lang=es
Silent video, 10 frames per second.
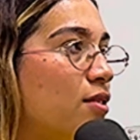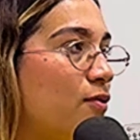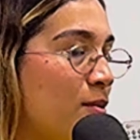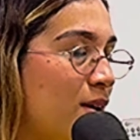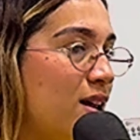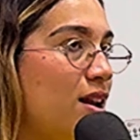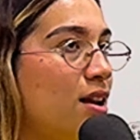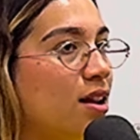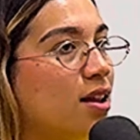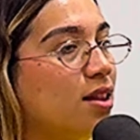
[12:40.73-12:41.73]
Femenil,
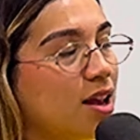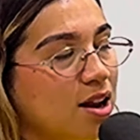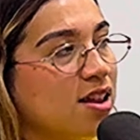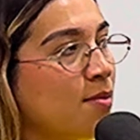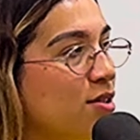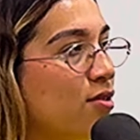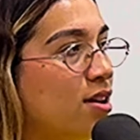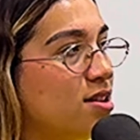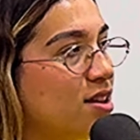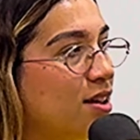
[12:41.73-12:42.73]
Tigres
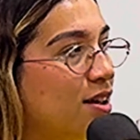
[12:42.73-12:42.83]
Amazonas